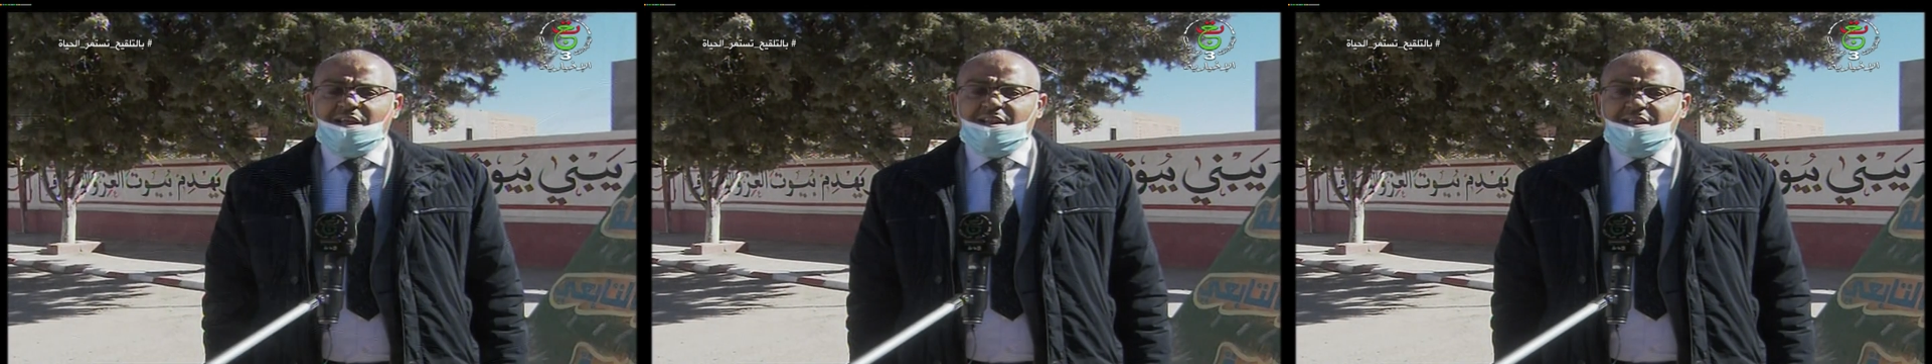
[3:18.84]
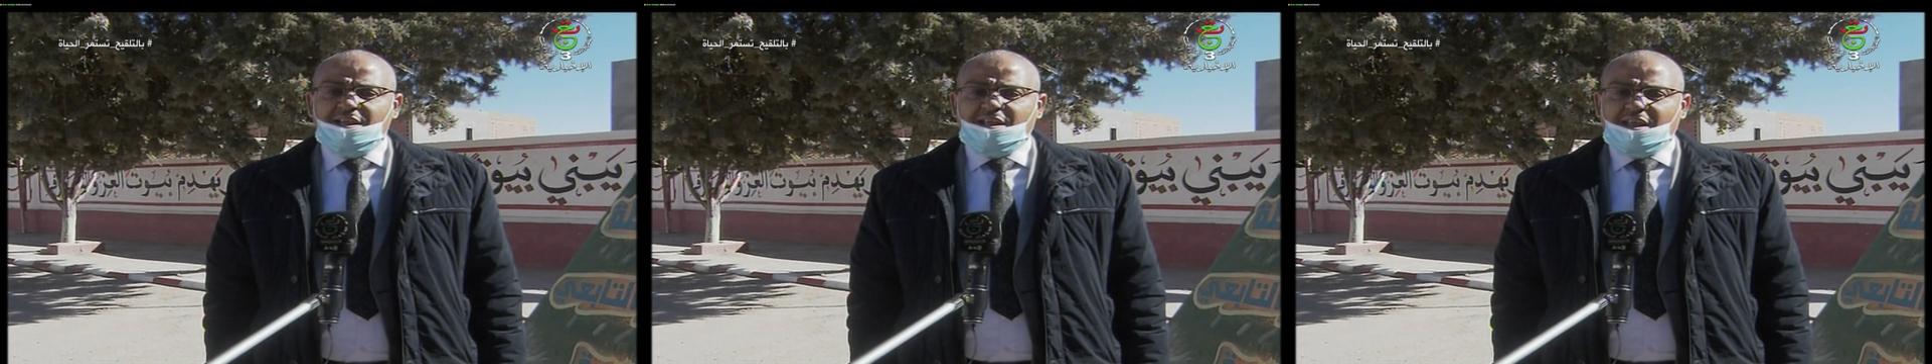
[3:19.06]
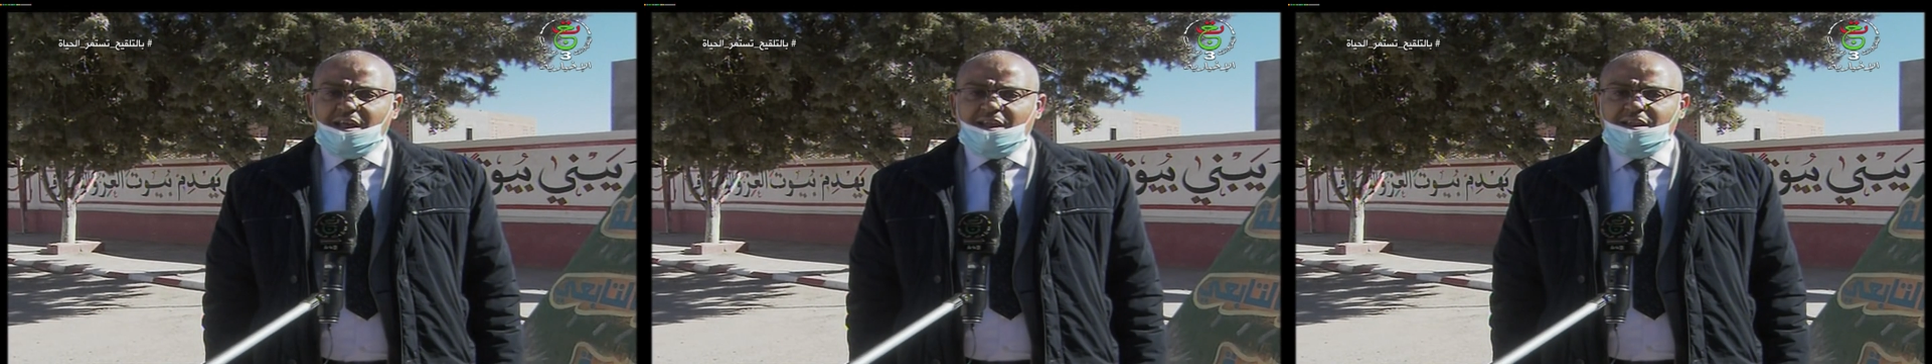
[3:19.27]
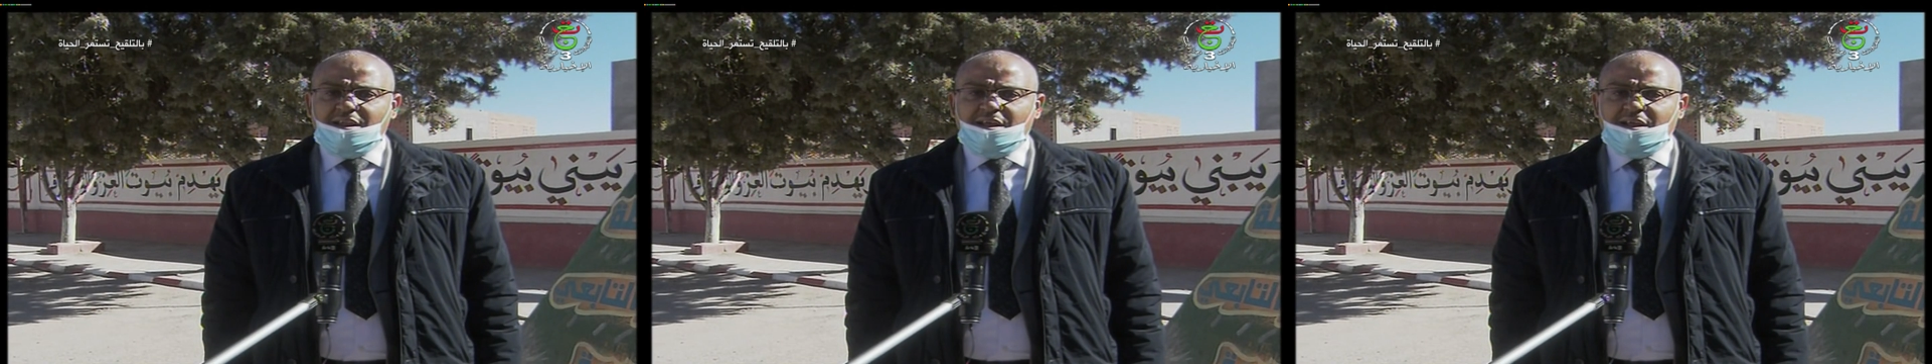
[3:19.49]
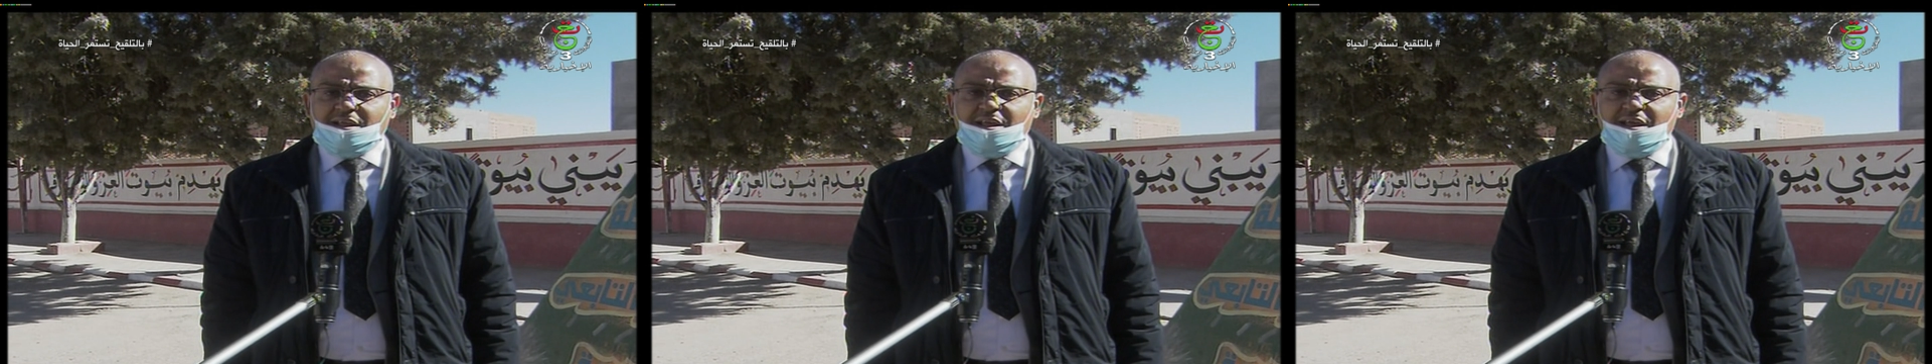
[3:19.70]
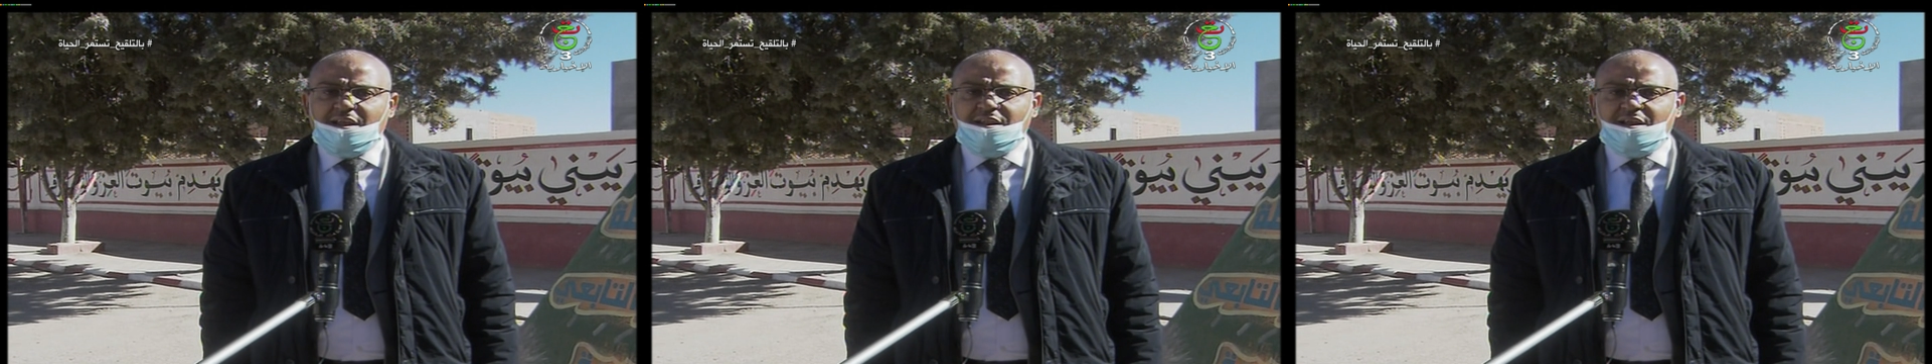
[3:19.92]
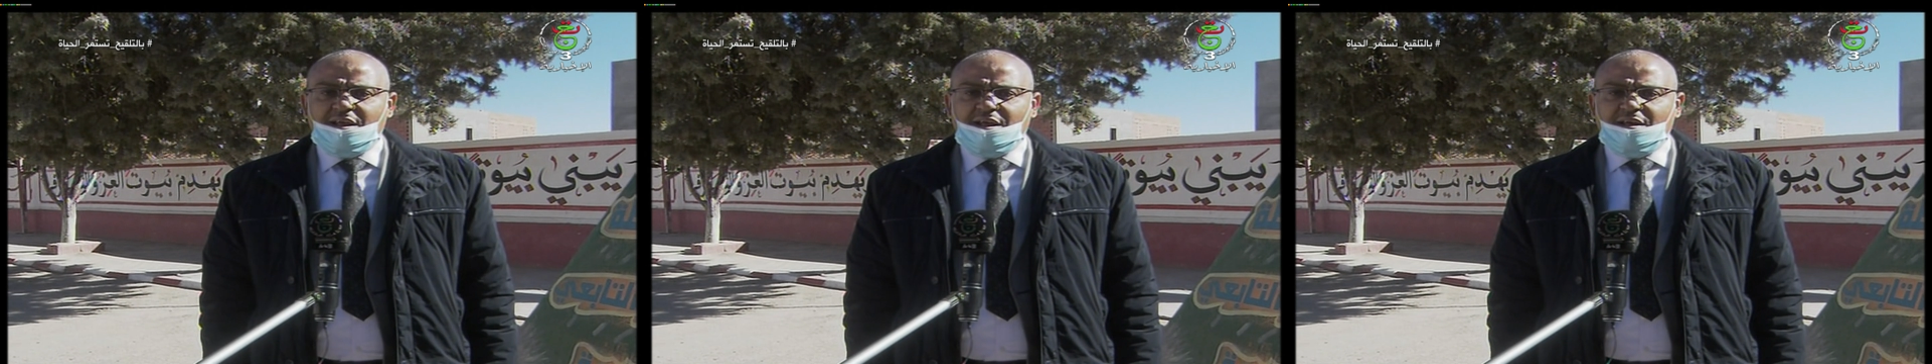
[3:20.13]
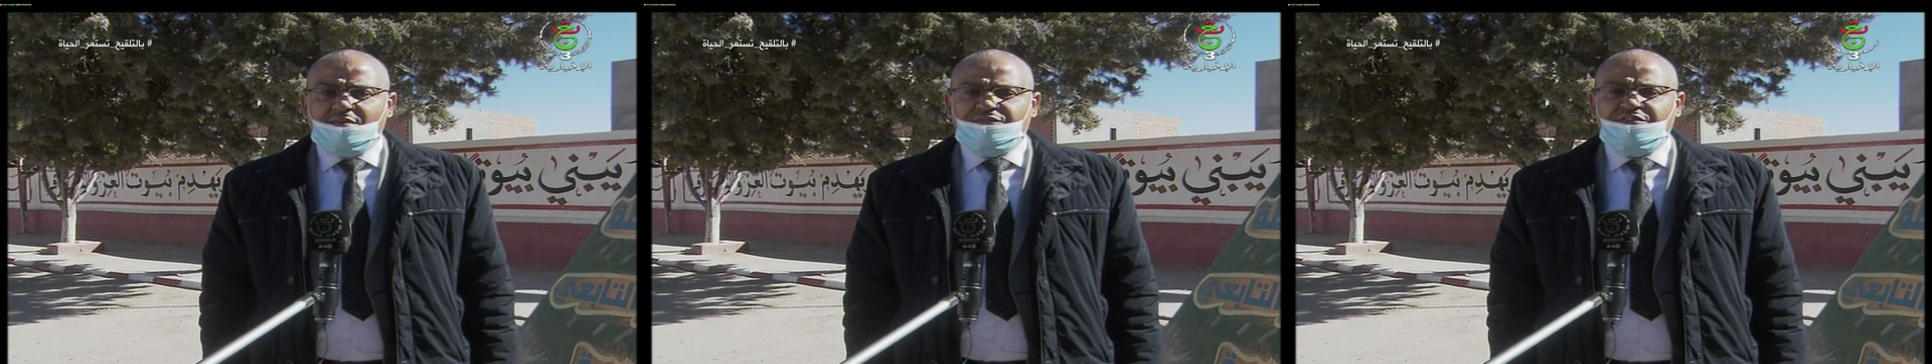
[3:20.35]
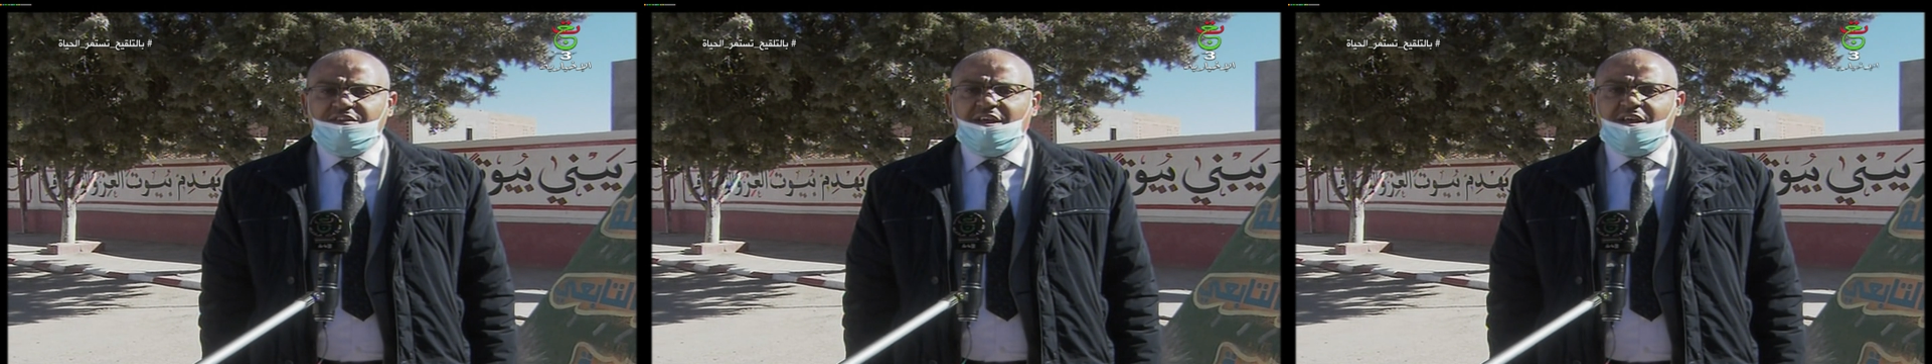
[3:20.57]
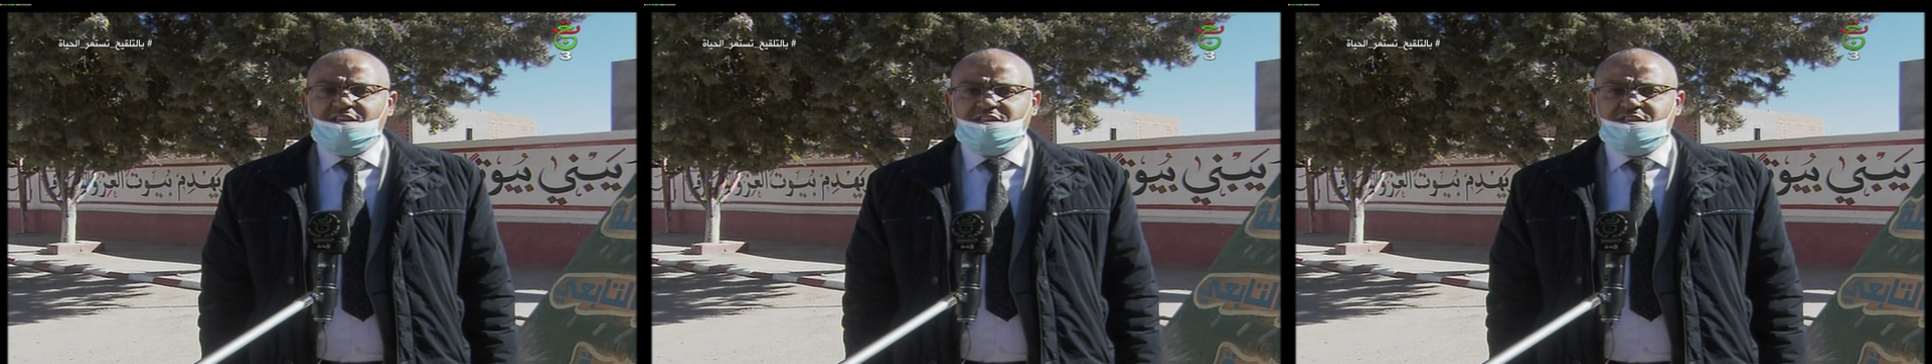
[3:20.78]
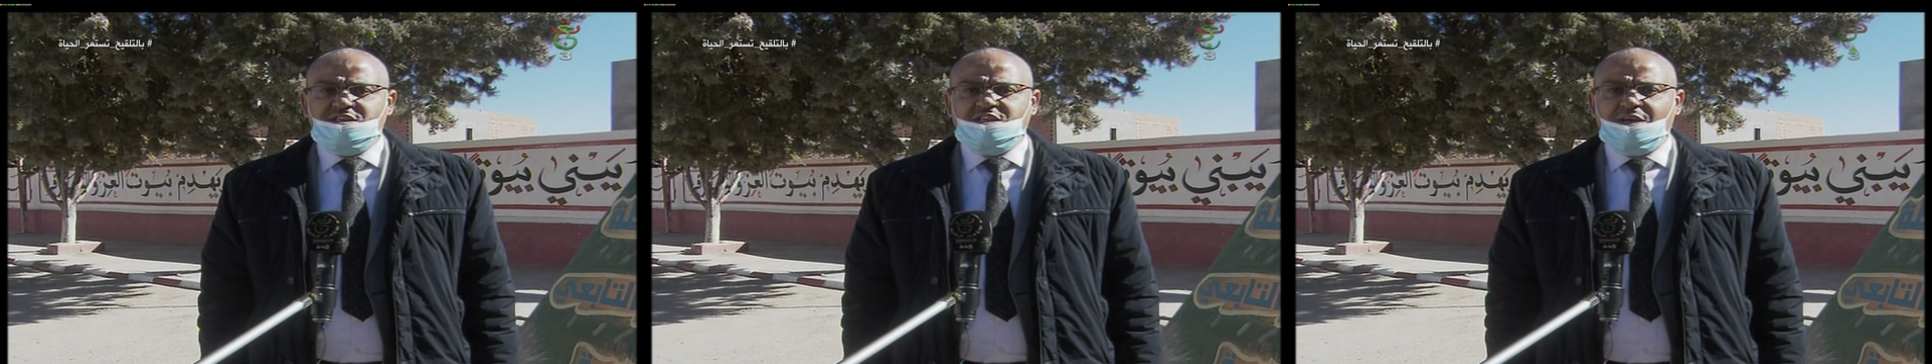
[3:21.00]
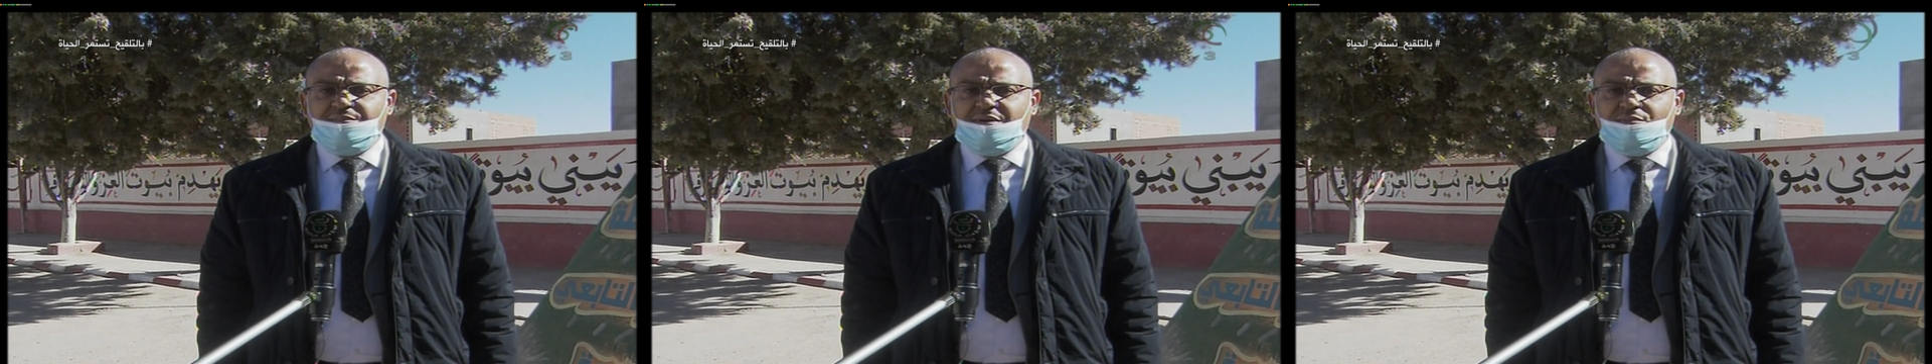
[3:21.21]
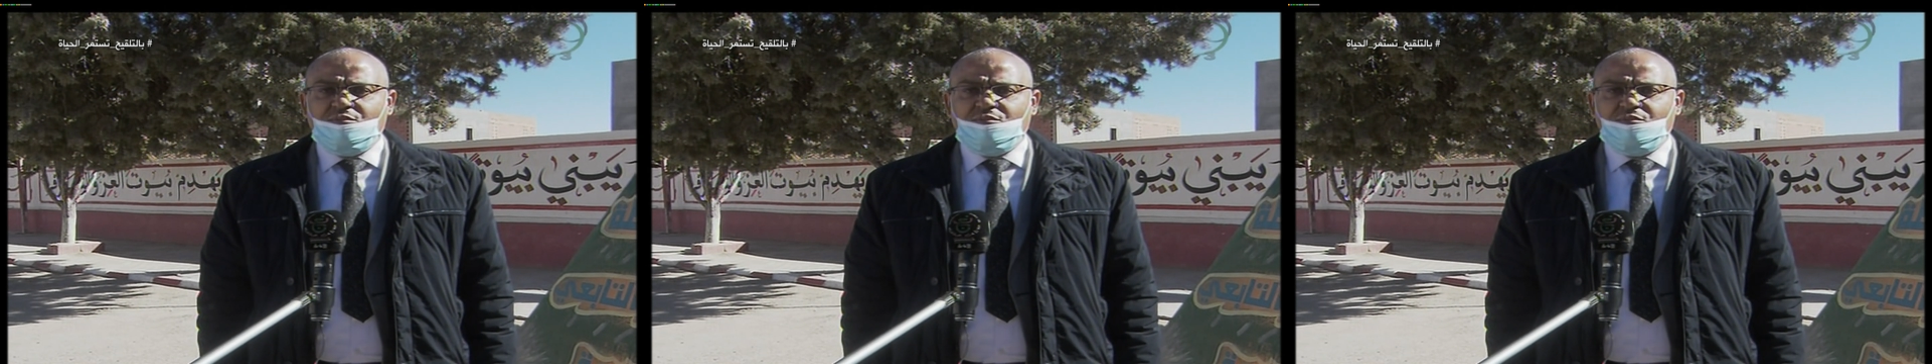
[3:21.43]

اللي كان كان فيها استجابة